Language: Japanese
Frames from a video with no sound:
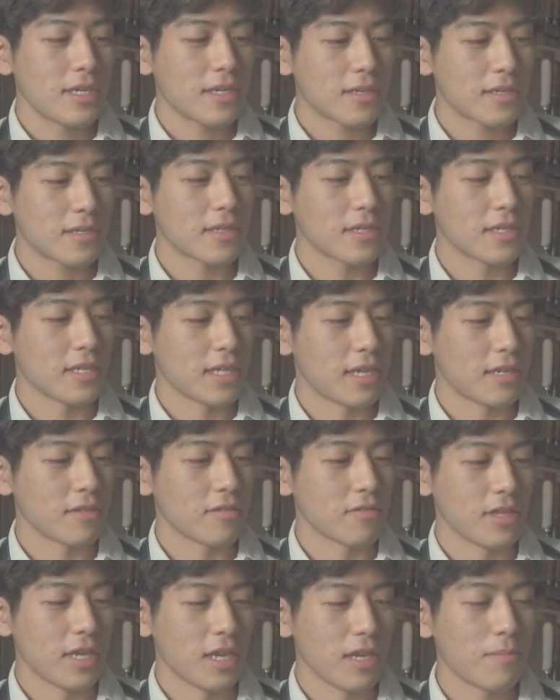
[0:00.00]
靴になる
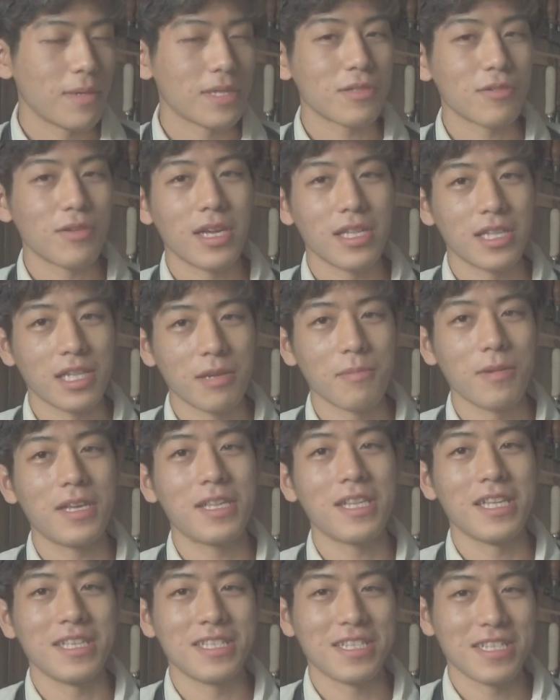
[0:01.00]
ので、まあそれは当たり
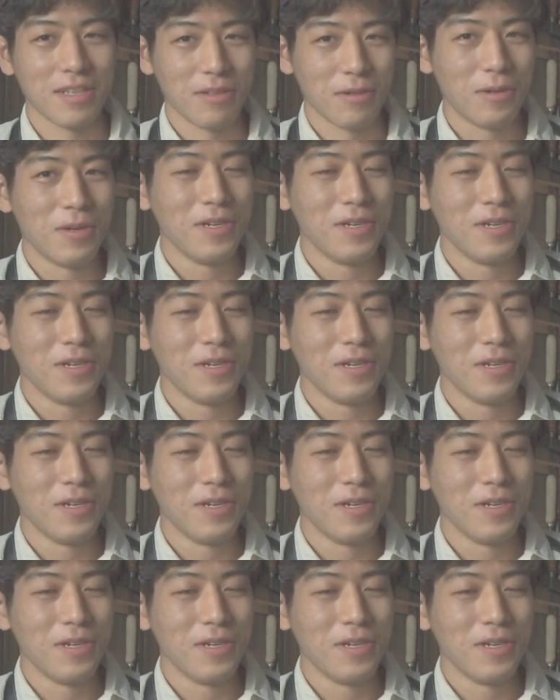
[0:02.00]
前なんですけど、